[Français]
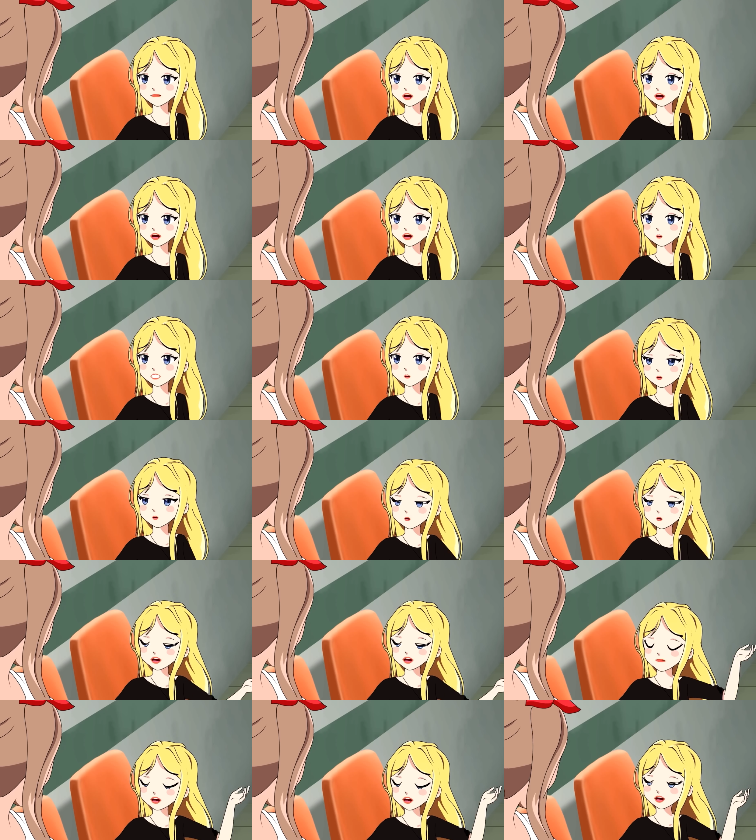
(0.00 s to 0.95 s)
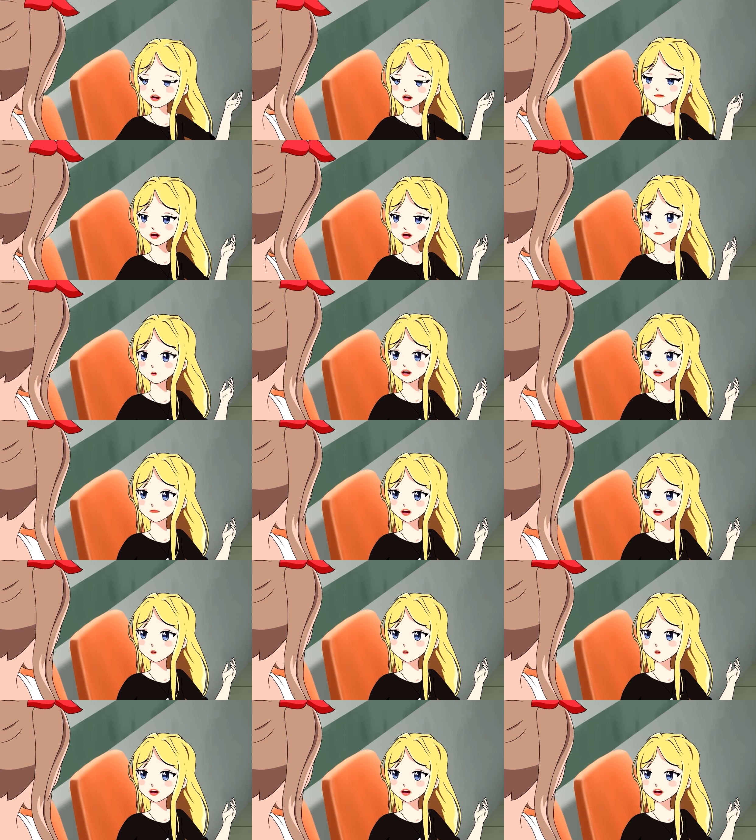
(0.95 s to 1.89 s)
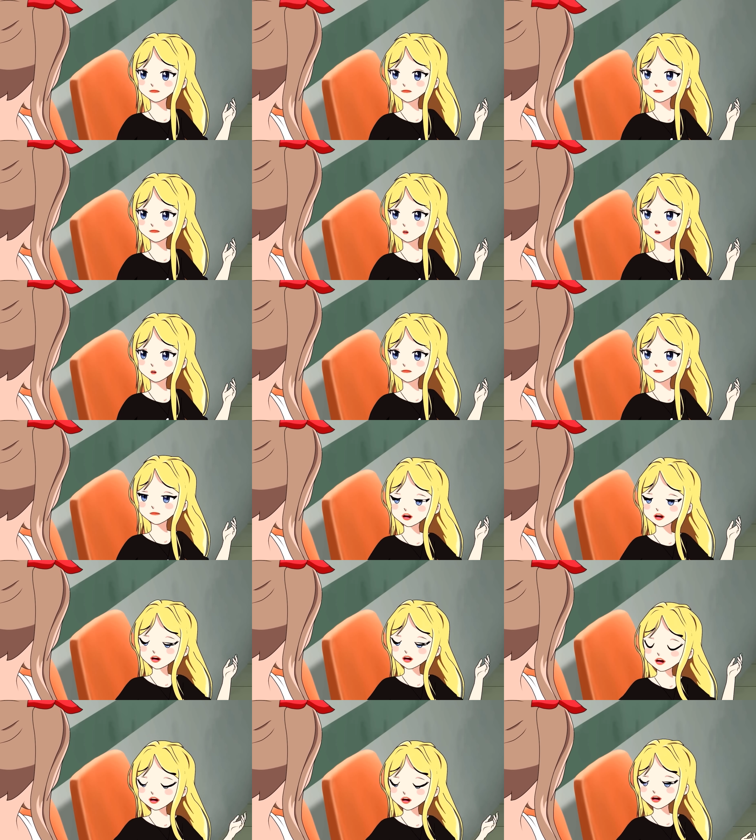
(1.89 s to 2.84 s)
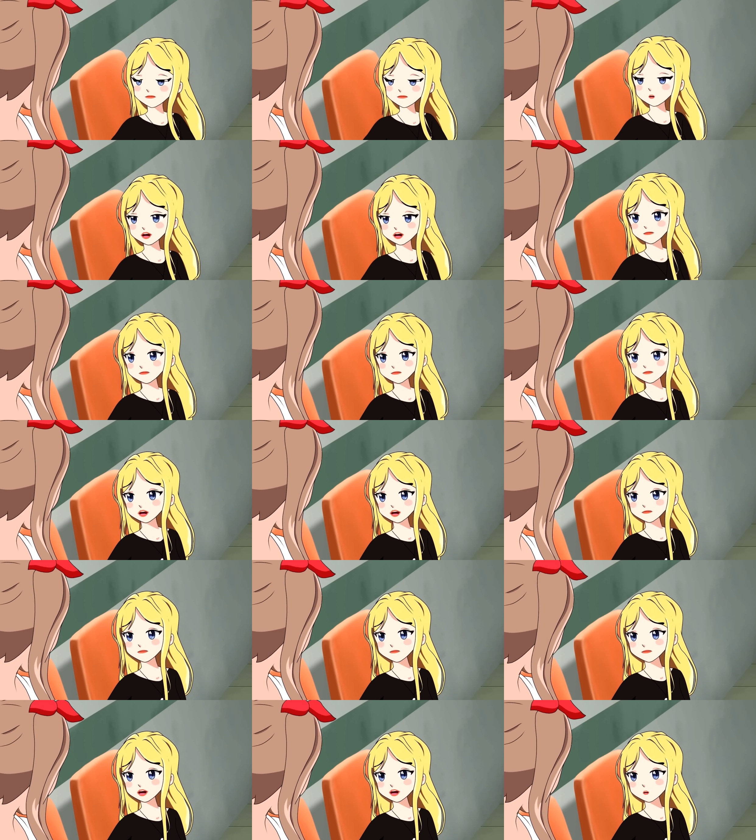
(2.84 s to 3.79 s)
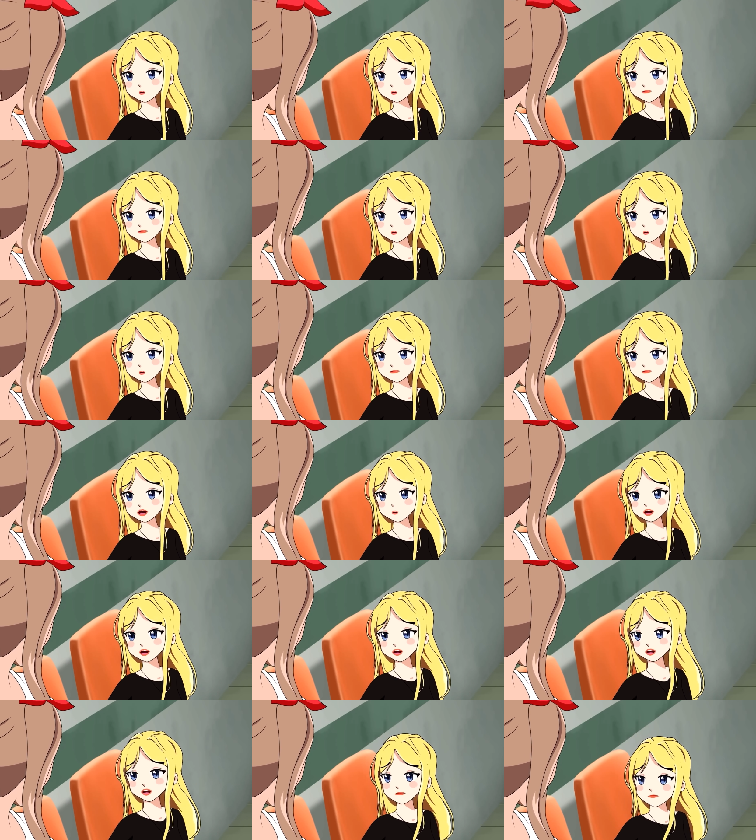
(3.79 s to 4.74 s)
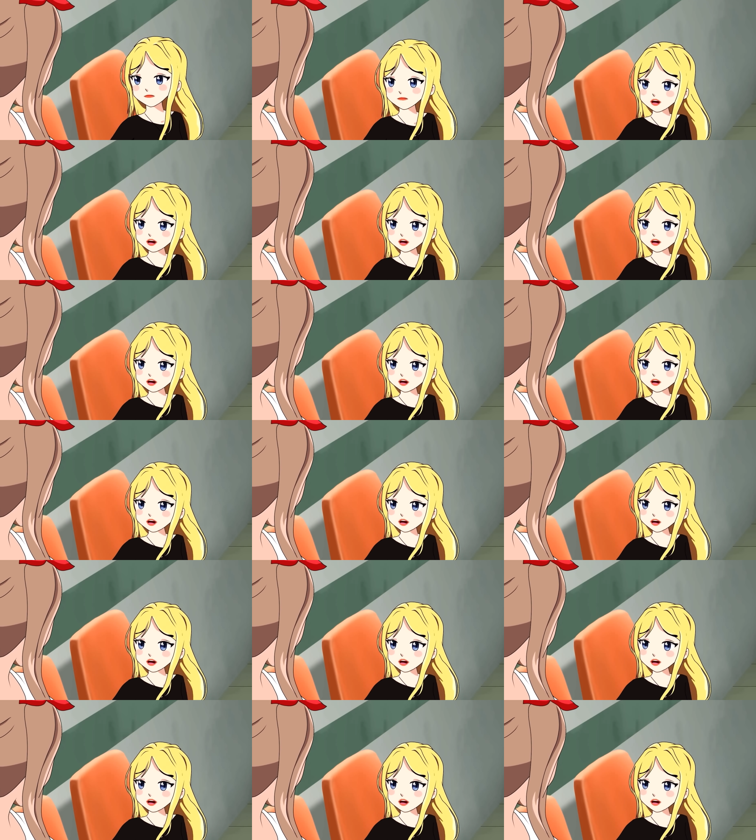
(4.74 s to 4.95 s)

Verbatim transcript: Je n'ai jamais vu un mec que je largue passer à une autre fille aussi vite. Je suis jalouse.